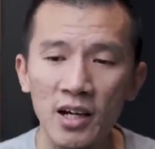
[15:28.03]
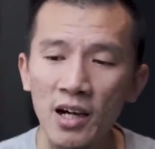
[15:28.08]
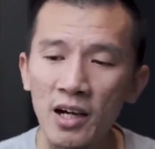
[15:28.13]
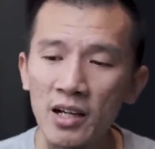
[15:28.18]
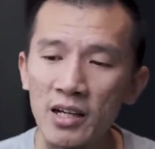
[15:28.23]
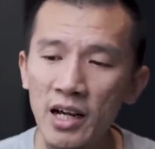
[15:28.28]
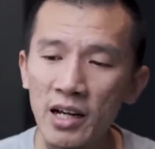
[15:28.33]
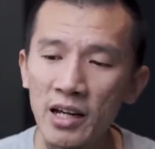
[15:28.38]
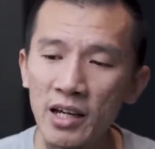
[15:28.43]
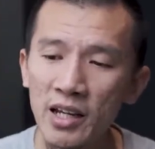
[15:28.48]

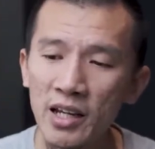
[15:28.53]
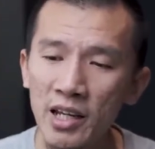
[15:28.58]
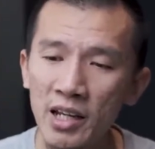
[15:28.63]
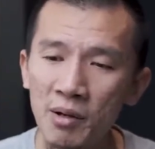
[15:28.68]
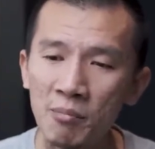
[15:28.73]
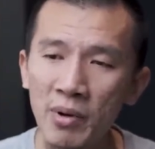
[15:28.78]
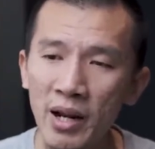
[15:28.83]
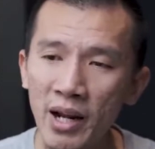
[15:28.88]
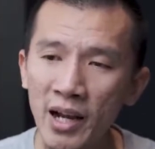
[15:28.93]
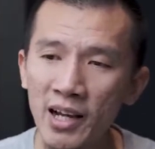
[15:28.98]
Dan ini
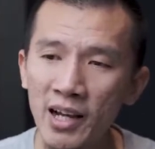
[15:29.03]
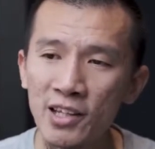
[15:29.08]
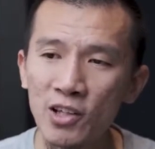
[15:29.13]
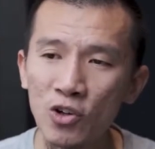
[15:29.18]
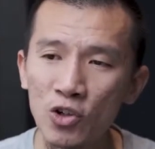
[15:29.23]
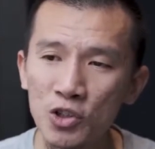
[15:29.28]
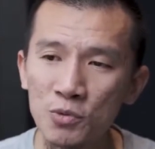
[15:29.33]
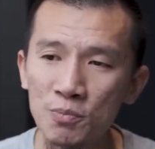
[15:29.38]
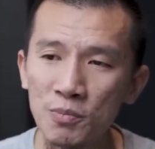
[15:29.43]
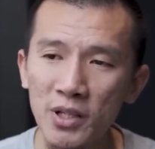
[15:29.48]
mereka
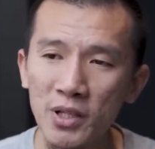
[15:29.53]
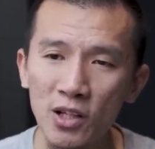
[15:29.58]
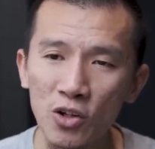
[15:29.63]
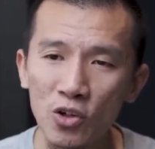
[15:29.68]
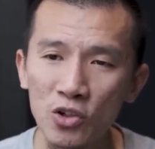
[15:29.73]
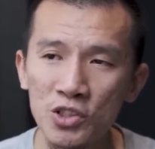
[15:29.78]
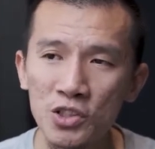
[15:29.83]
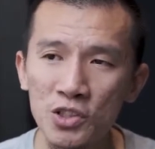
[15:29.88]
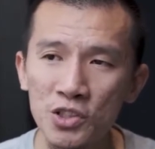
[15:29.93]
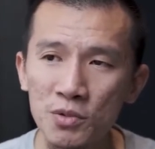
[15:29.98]

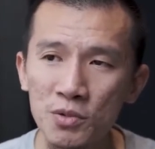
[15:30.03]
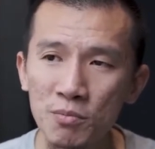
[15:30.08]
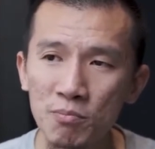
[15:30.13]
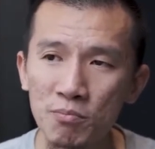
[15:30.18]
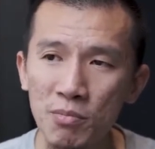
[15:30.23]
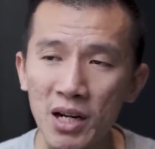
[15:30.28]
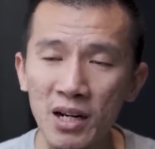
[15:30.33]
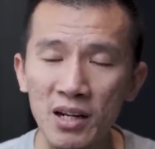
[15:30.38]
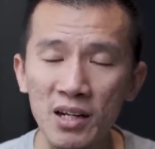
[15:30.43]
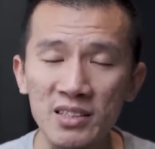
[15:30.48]
terus-menerus
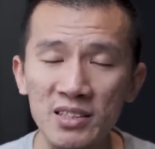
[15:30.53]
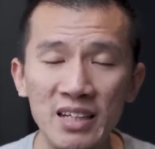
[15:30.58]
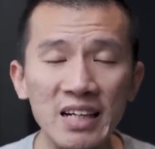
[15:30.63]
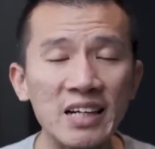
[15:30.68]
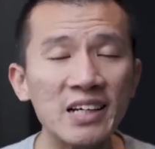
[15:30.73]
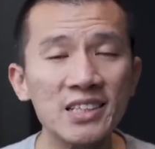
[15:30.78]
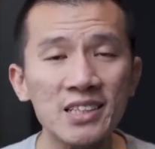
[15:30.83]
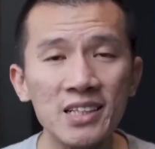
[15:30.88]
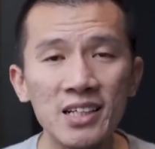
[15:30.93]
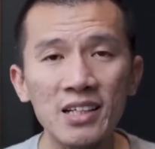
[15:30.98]

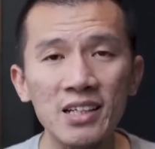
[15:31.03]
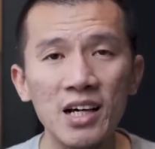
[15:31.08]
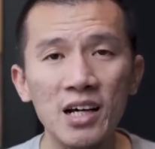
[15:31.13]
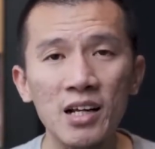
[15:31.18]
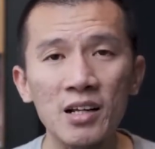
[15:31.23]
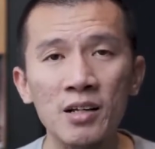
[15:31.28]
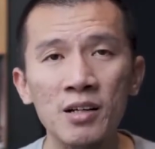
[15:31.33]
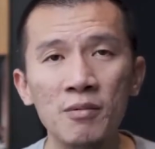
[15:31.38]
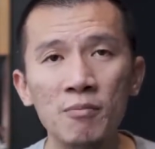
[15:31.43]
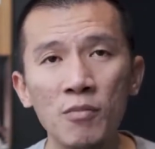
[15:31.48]
berselisih
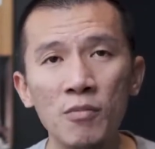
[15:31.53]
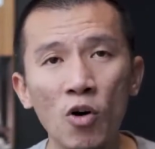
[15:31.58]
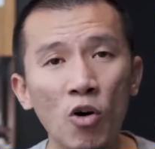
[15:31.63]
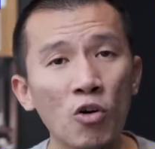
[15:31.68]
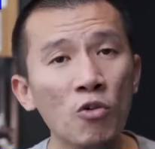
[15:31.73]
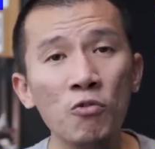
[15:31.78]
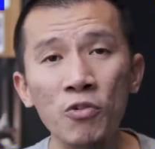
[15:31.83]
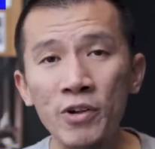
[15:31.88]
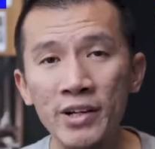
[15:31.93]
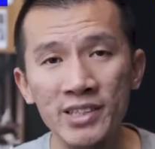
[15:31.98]
dan
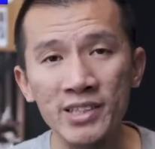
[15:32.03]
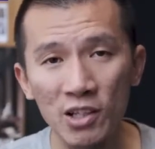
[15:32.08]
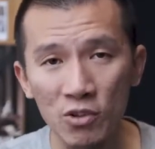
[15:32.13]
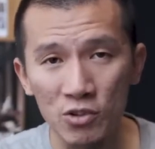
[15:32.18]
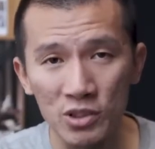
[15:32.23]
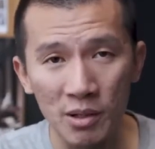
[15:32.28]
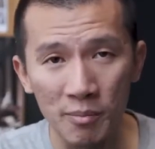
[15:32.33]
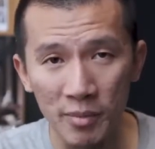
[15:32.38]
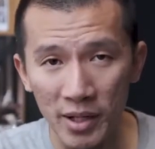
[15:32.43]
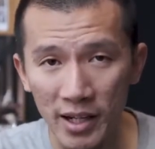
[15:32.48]
konflik satu
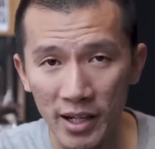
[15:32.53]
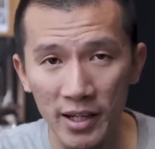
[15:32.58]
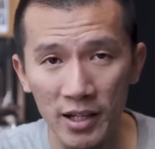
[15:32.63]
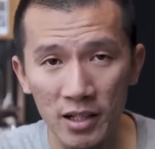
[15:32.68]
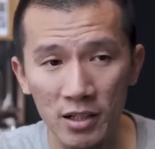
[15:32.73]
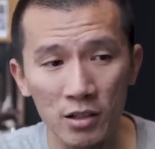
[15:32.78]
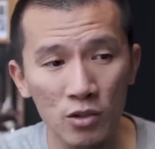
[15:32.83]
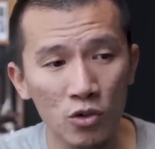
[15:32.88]
sama lain.